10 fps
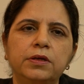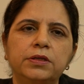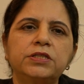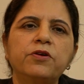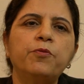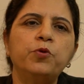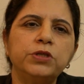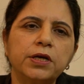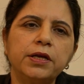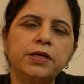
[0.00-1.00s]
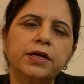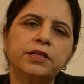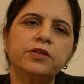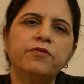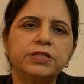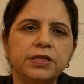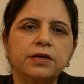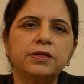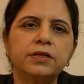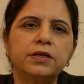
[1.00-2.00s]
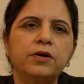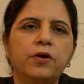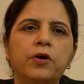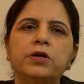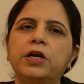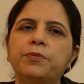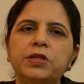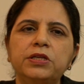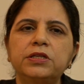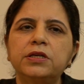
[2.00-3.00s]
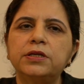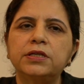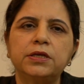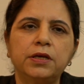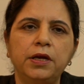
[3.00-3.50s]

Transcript: जैसे वो पूजा के लिए कहते थे वैसे करते थे और गणपति जी की जैसे